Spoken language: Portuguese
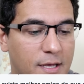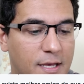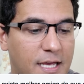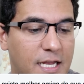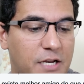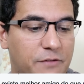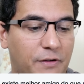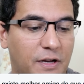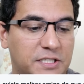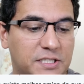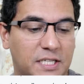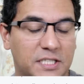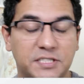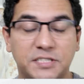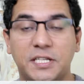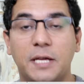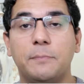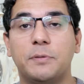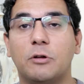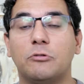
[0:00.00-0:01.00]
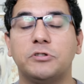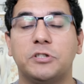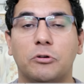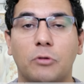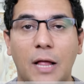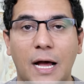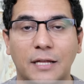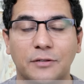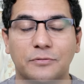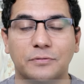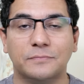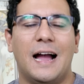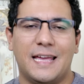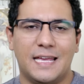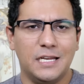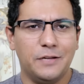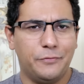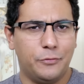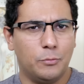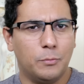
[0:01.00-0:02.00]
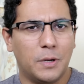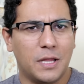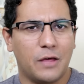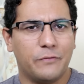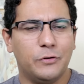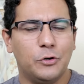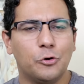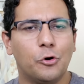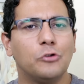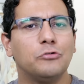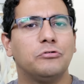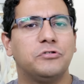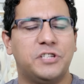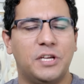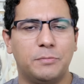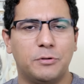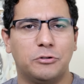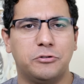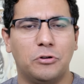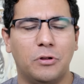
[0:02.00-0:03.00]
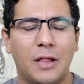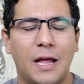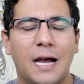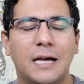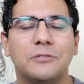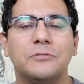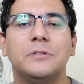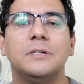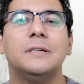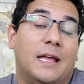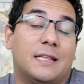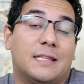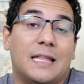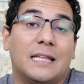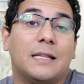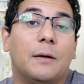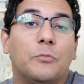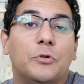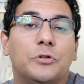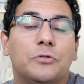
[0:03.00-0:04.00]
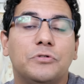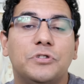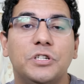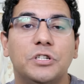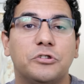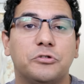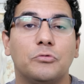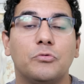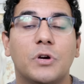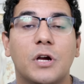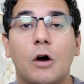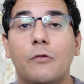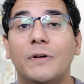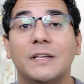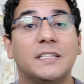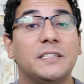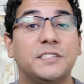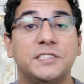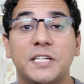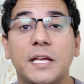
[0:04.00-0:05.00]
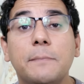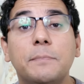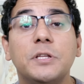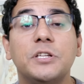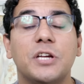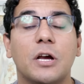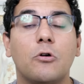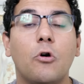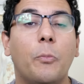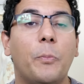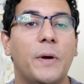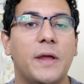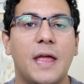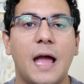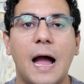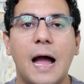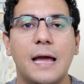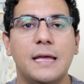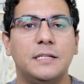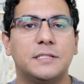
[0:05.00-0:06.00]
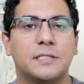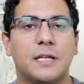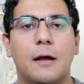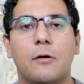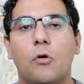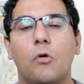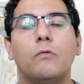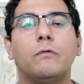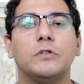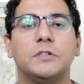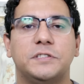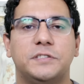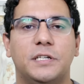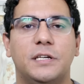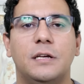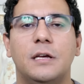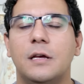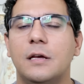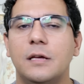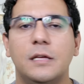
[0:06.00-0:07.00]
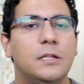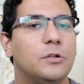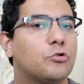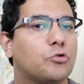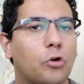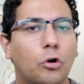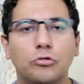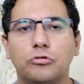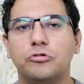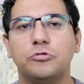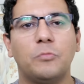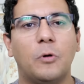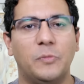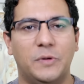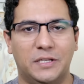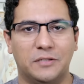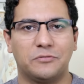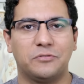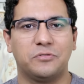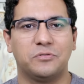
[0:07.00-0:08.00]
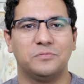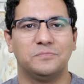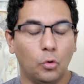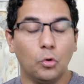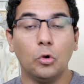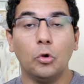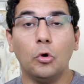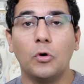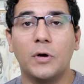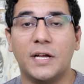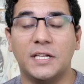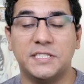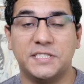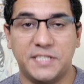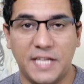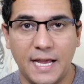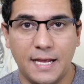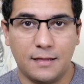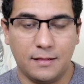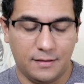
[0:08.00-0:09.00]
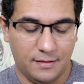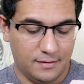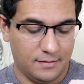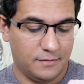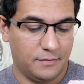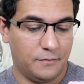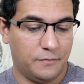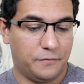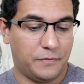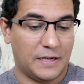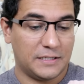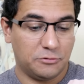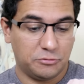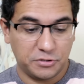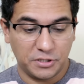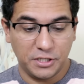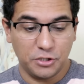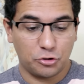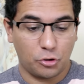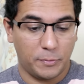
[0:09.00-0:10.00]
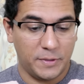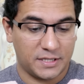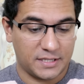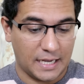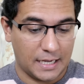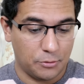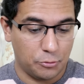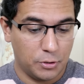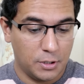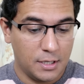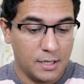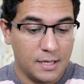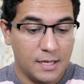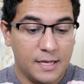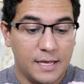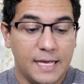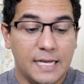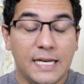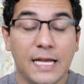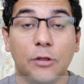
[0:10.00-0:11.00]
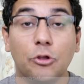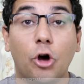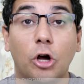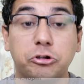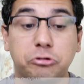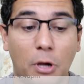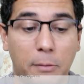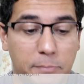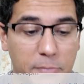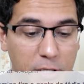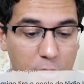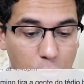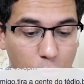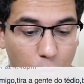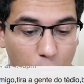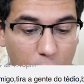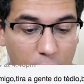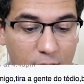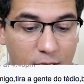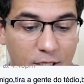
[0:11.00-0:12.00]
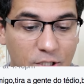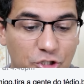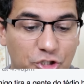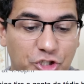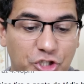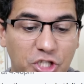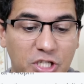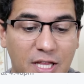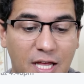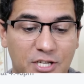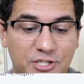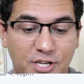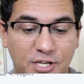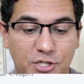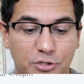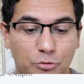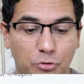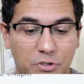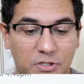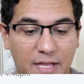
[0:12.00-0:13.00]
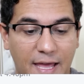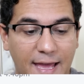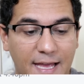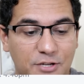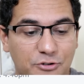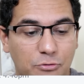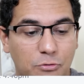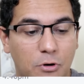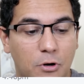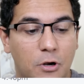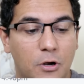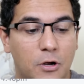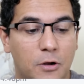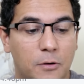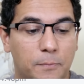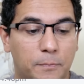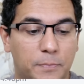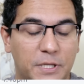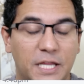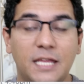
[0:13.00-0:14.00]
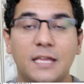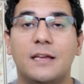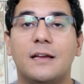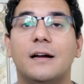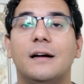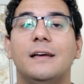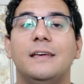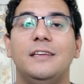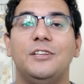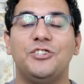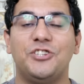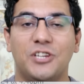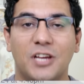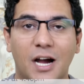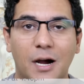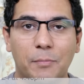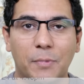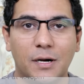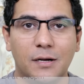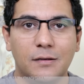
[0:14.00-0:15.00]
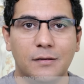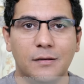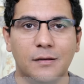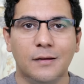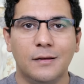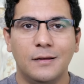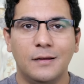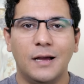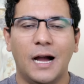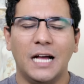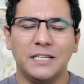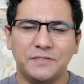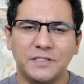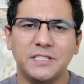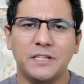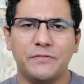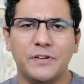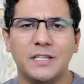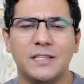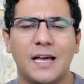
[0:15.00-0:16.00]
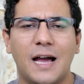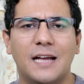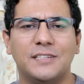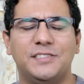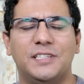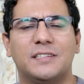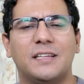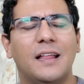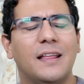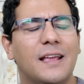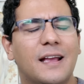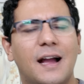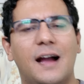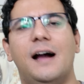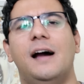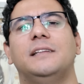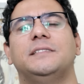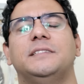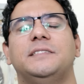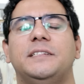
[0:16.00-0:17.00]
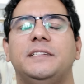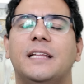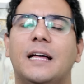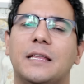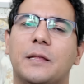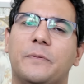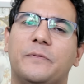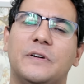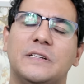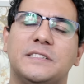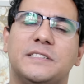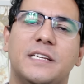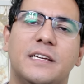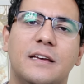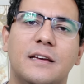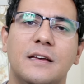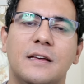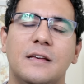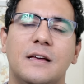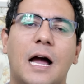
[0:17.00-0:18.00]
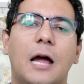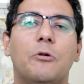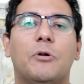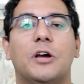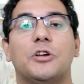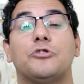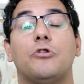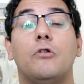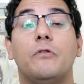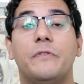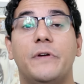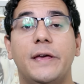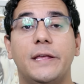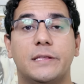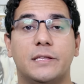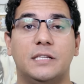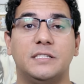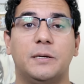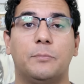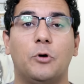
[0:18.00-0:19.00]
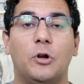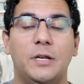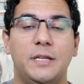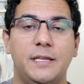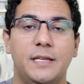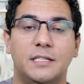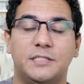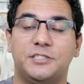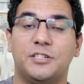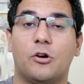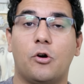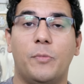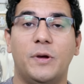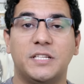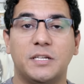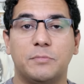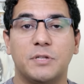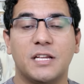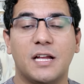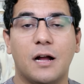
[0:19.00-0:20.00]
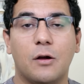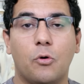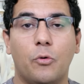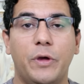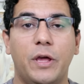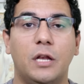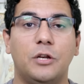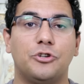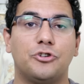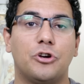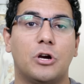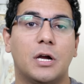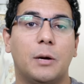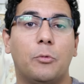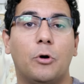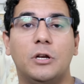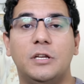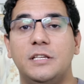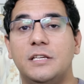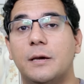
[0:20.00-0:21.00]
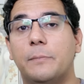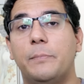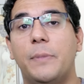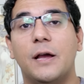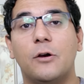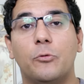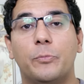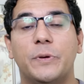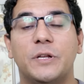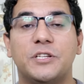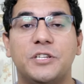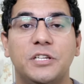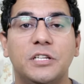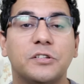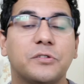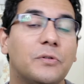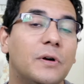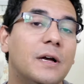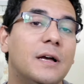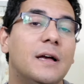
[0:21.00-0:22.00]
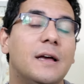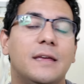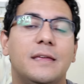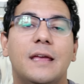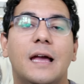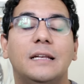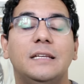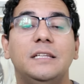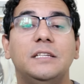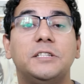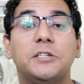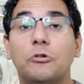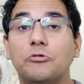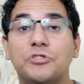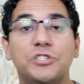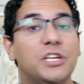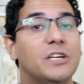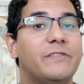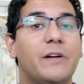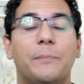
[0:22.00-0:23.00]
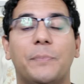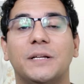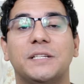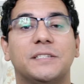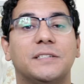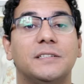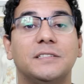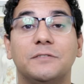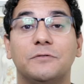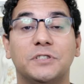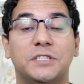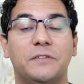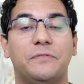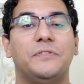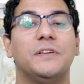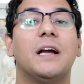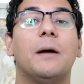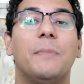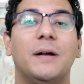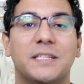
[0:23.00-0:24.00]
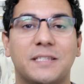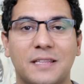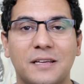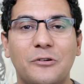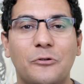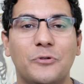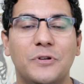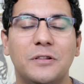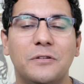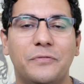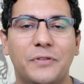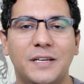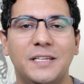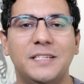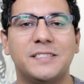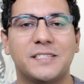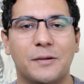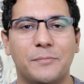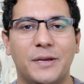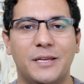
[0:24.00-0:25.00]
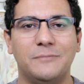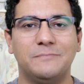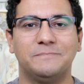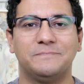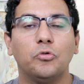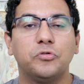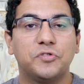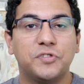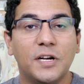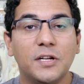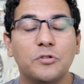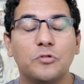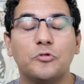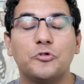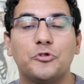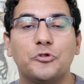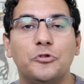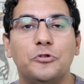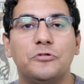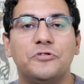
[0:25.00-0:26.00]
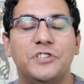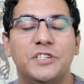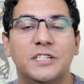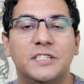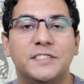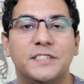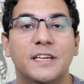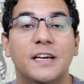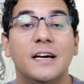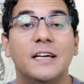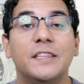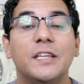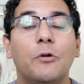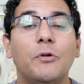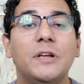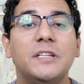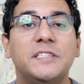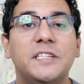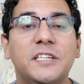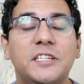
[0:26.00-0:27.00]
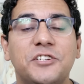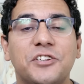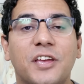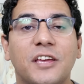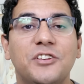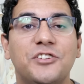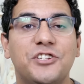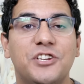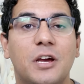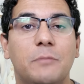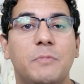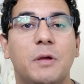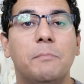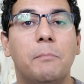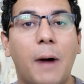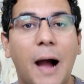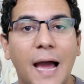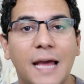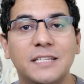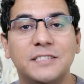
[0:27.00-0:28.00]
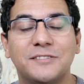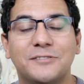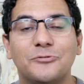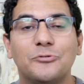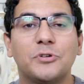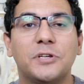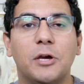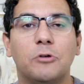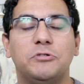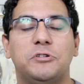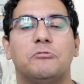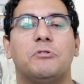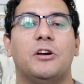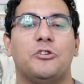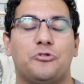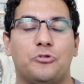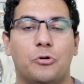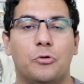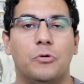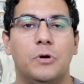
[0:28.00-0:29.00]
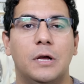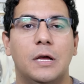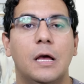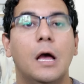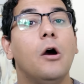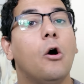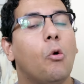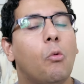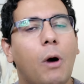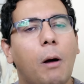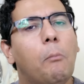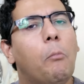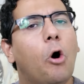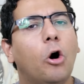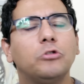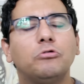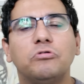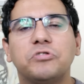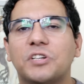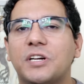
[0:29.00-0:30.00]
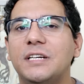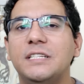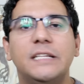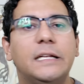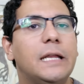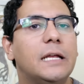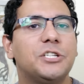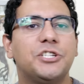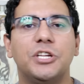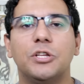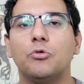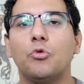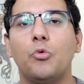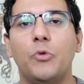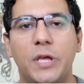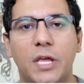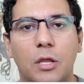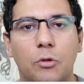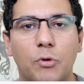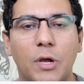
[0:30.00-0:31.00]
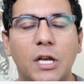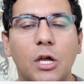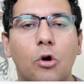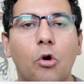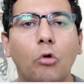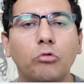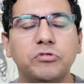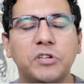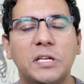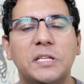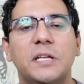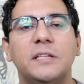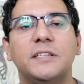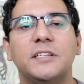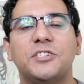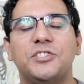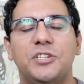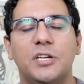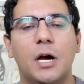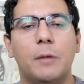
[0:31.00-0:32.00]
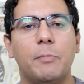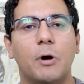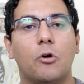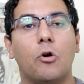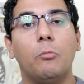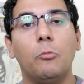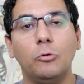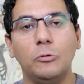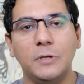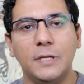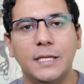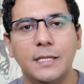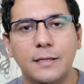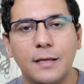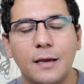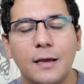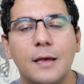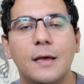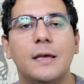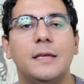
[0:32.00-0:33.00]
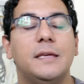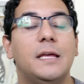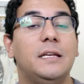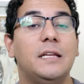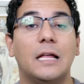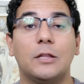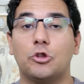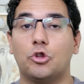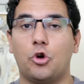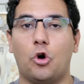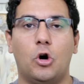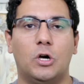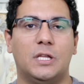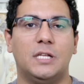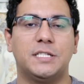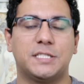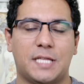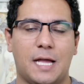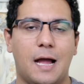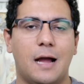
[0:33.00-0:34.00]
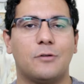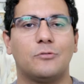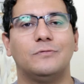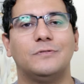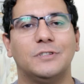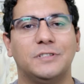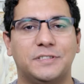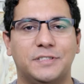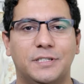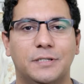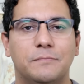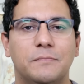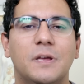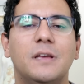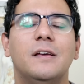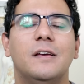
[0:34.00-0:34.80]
Ele vai estar sempre ao seu lado. Aquele filme maravilhoso, Sempre ao Seu Lado, retrata muito disso. Um cão vai sempre te acompanhar e estar com você todos os momentos. O Lucas Sackler faz o seguinte comentário: Ele é nosso amigo, tira a gente do tédio, brinca e te ama. Às vezes é verdade, você está em casa sem nada pra fazer, aí o cachorro vem, traz a bolinha, você já começa a brincar com ele, joga a bolinha, pega o petisco, e ali seu dia vai passando e você fica mais tranquilo e feliz também. O Sandro Júnior disse: Não existe quem te ame mais do que o seu cachorro. O amor dos cães ele é genuíno, ele com certeza te ama como um líder e ele adora estar com você.